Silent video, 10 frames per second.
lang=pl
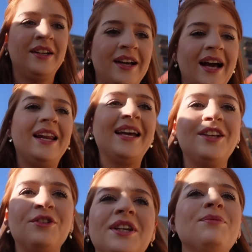Ale ja tego
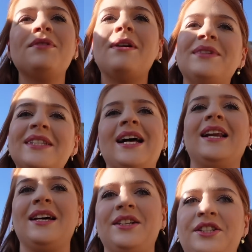stronie, nie mogłam
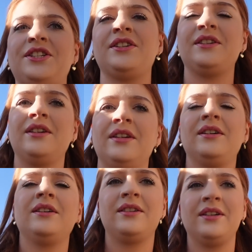znaleźć. Ale nie ma
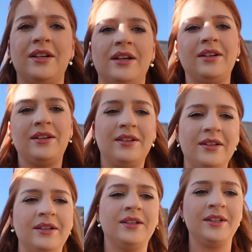żadnego
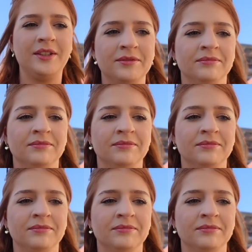odnośnika.